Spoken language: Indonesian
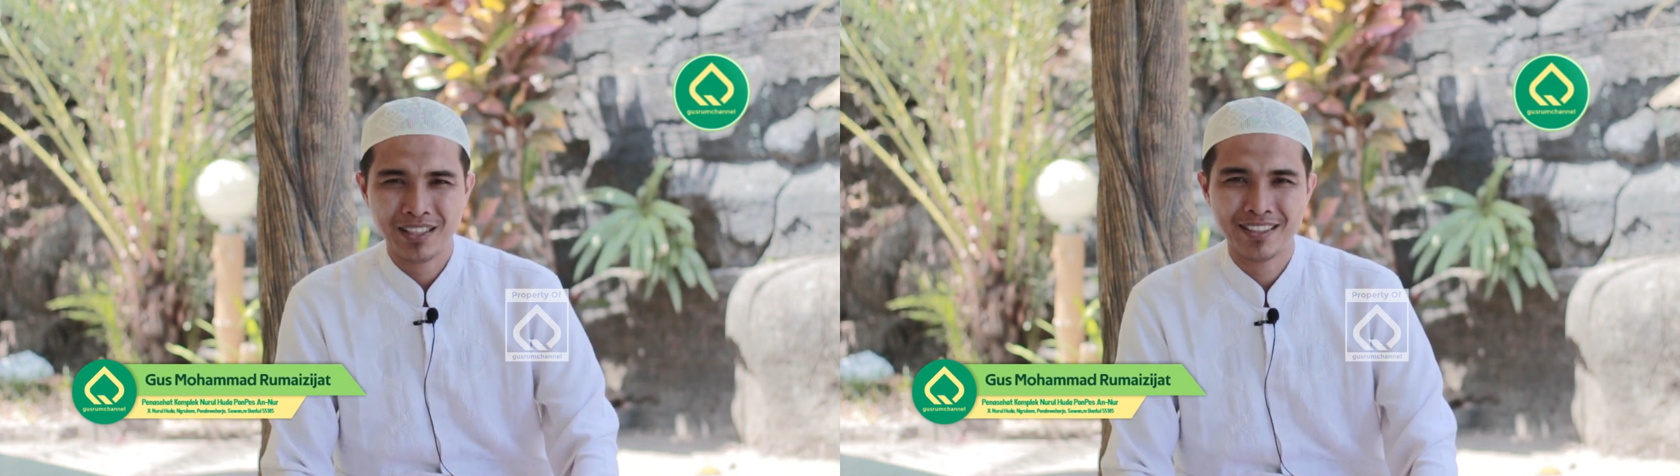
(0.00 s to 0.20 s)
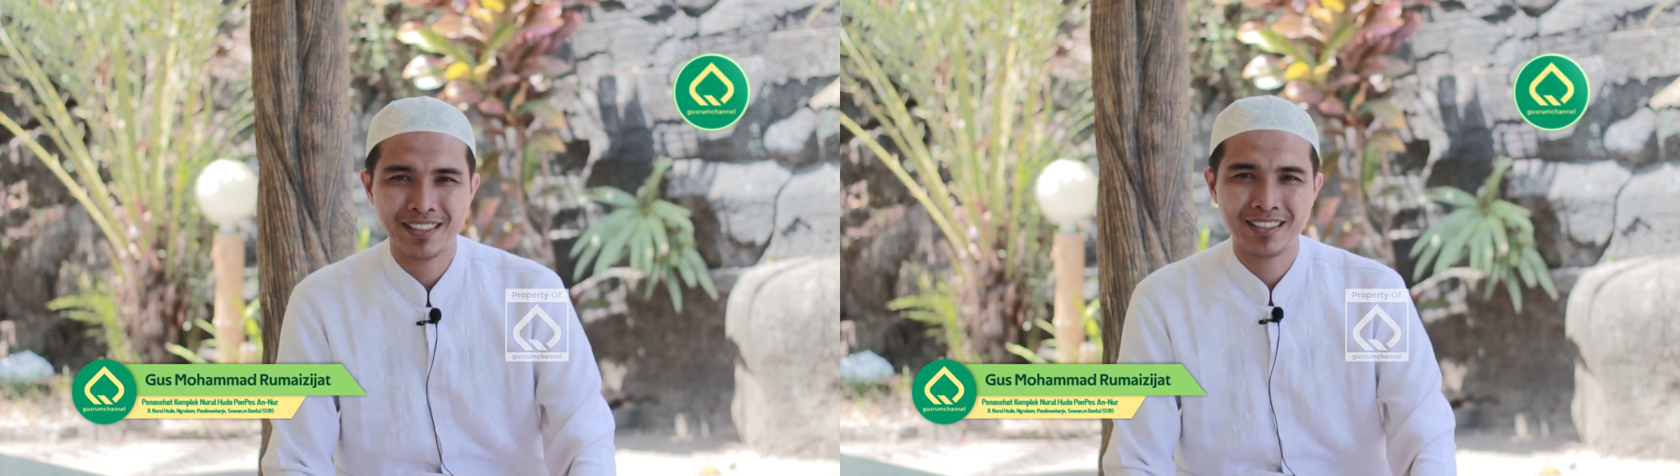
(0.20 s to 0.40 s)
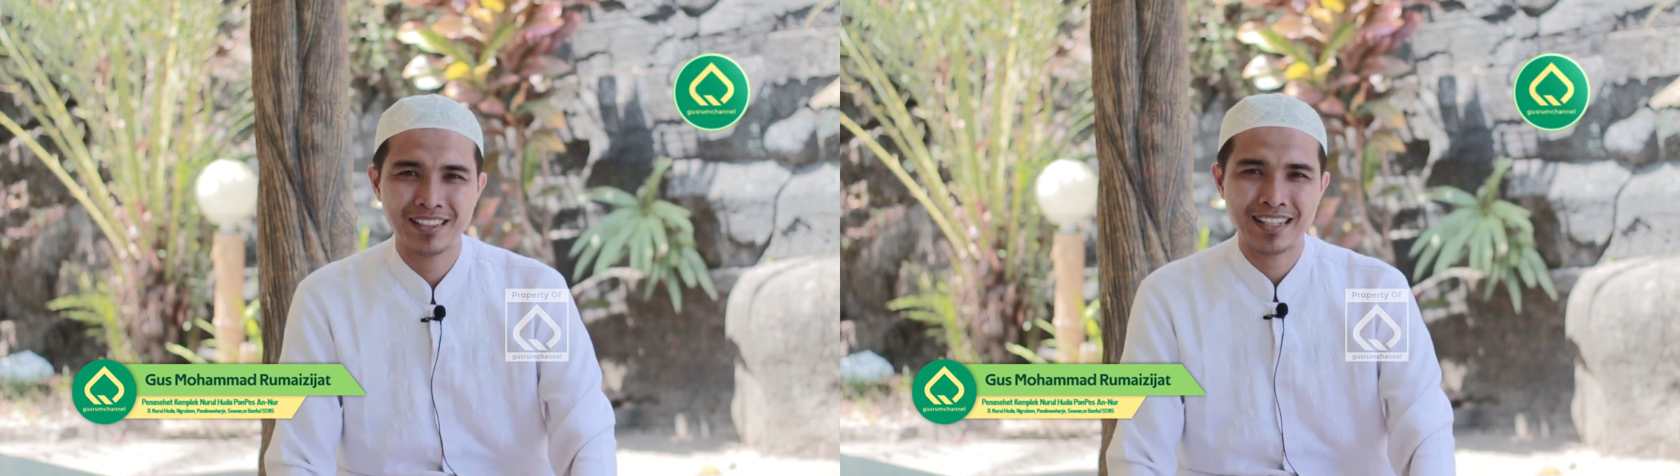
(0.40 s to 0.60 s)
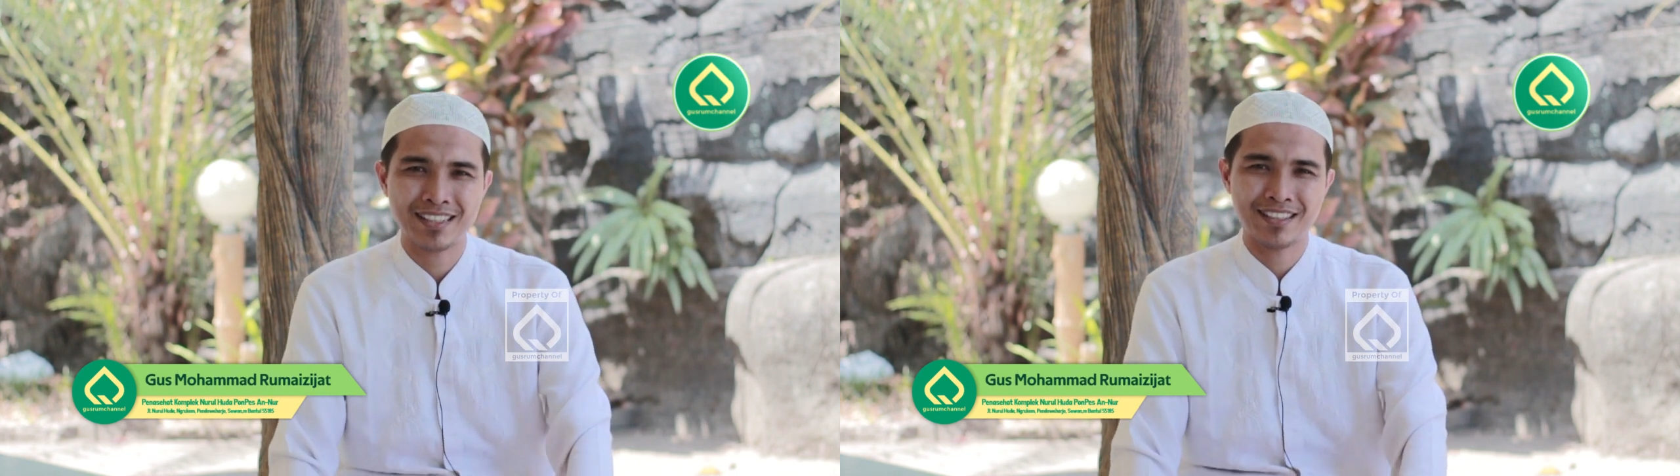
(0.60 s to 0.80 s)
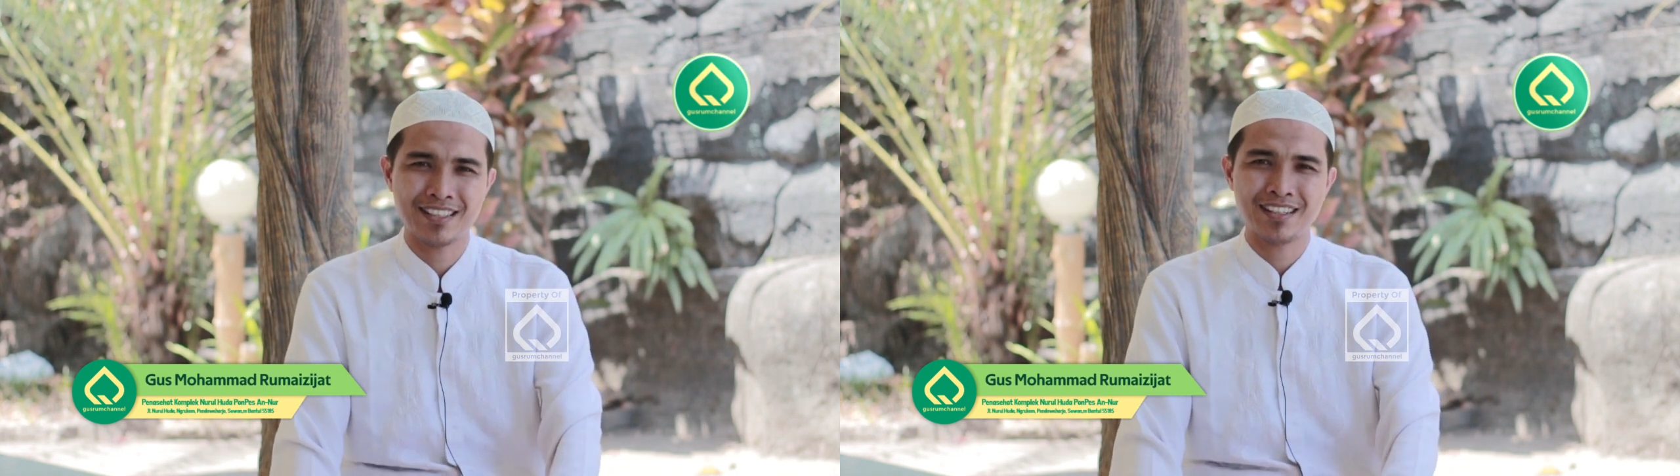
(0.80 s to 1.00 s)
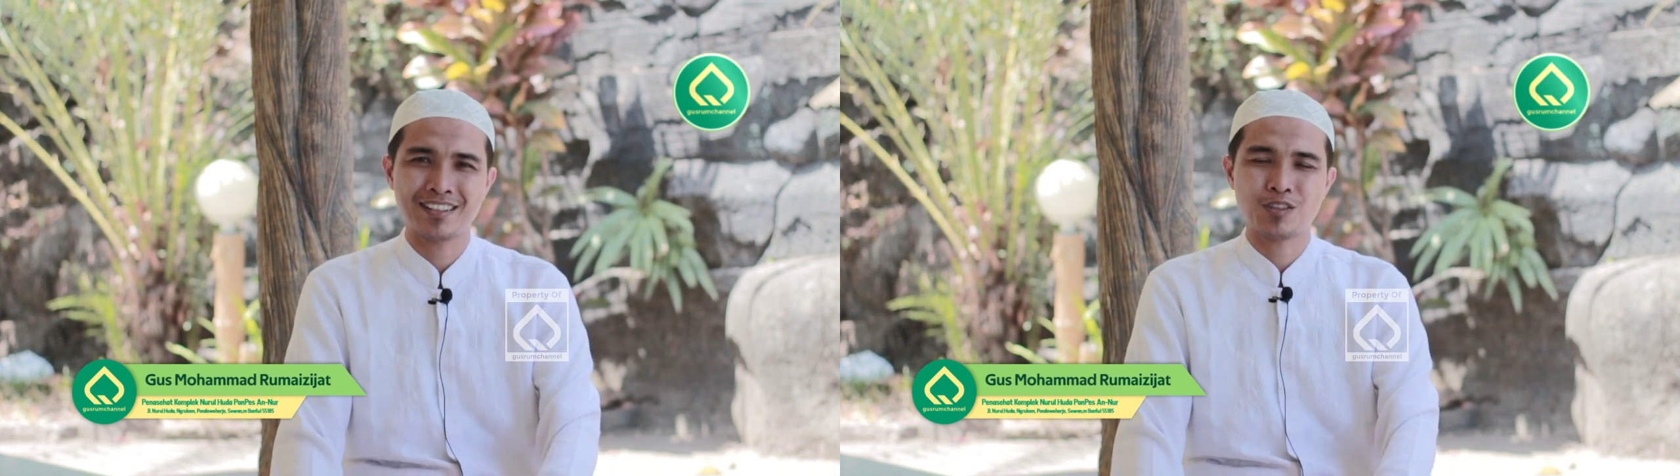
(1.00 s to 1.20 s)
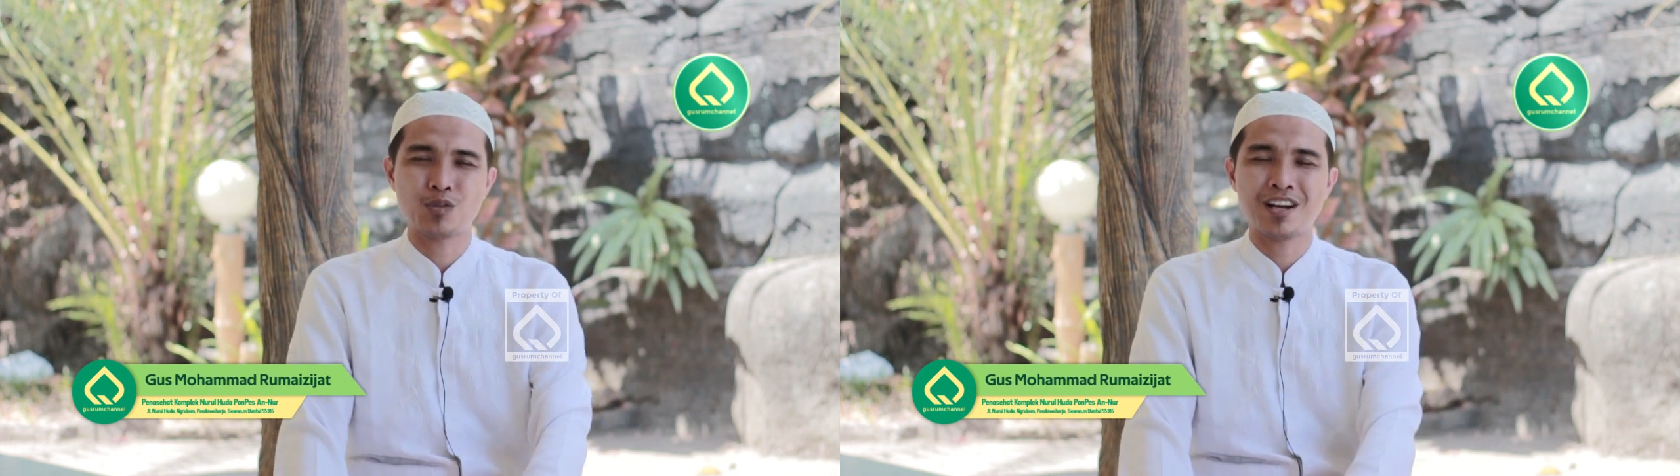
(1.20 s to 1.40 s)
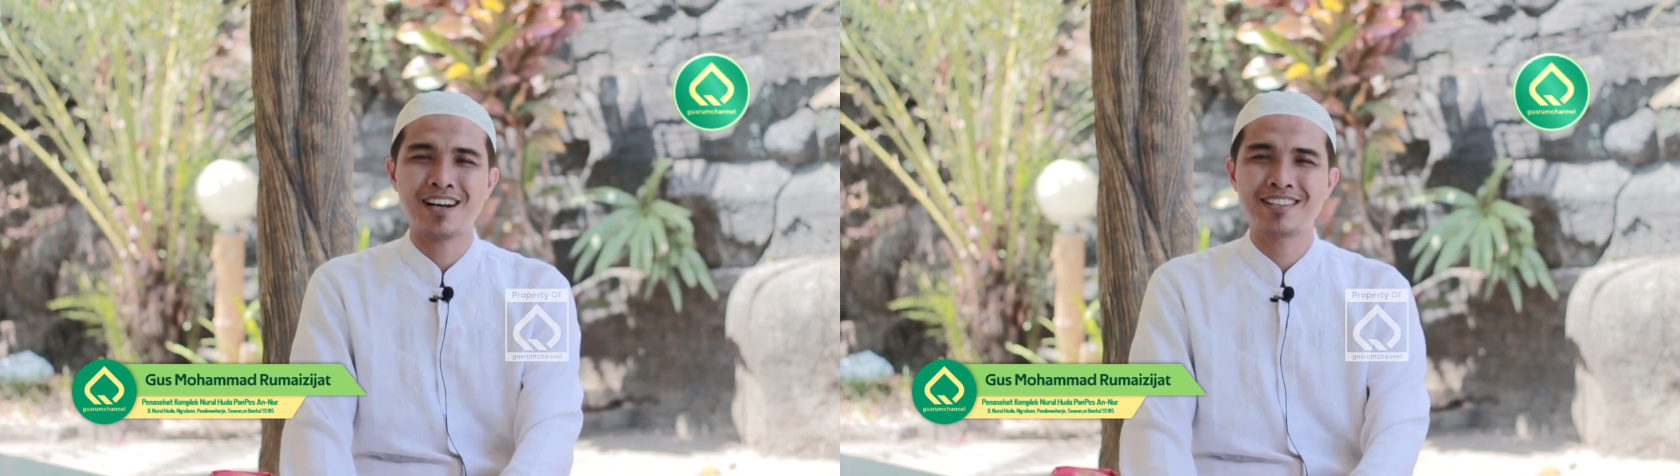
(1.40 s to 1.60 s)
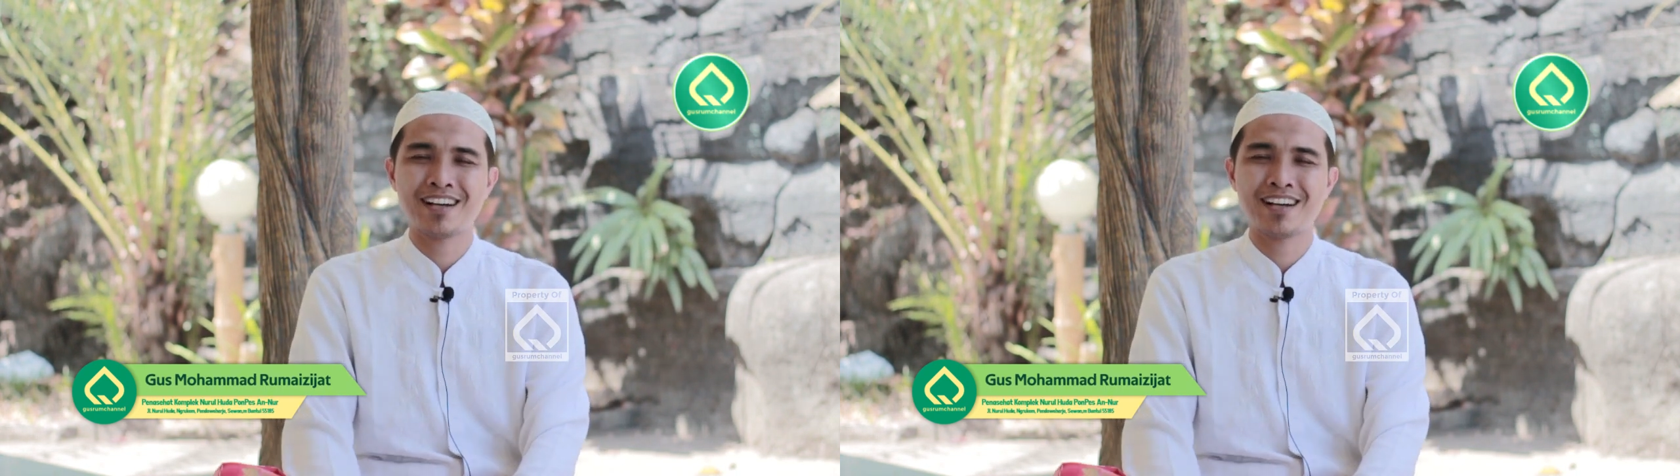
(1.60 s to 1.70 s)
channel kajian Quran,